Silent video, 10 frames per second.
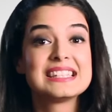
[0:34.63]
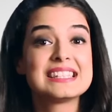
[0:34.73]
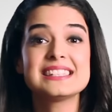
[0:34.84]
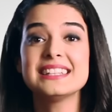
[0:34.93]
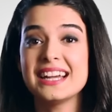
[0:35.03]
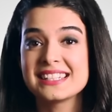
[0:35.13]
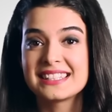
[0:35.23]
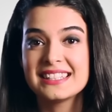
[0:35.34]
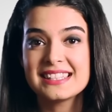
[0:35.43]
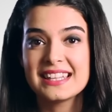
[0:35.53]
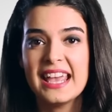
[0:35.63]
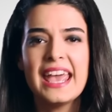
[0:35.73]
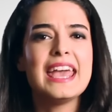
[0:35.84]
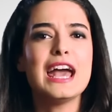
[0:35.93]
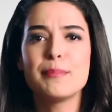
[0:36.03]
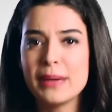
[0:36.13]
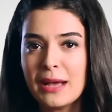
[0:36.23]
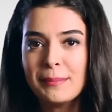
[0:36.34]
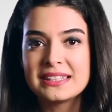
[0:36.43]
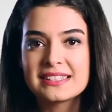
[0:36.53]
Siz ne dersiniz? Eğer
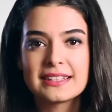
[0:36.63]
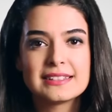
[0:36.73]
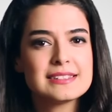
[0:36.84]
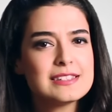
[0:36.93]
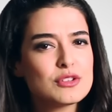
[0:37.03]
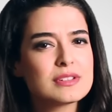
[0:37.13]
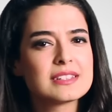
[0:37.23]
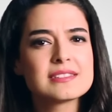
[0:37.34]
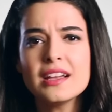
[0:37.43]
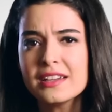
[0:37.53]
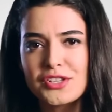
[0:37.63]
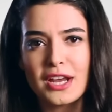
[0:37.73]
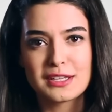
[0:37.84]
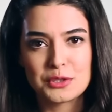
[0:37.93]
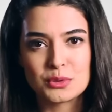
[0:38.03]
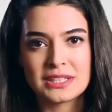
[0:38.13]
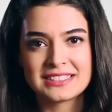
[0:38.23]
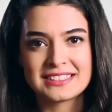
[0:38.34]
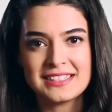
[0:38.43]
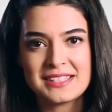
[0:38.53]
beğenmediyseniz siz olsanız hangi şarkıyı
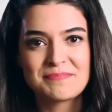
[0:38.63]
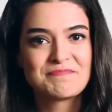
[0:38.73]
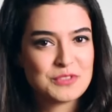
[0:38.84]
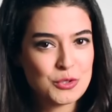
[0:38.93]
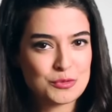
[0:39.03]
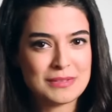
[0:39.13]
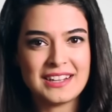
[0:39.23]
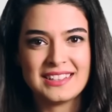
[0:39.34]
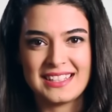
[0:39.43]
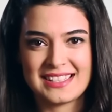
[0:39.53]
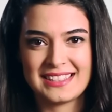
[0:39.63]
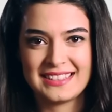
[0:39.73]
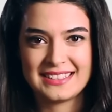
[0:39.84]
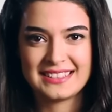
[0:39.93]
kullanırdınız? Yorumlarda yazın.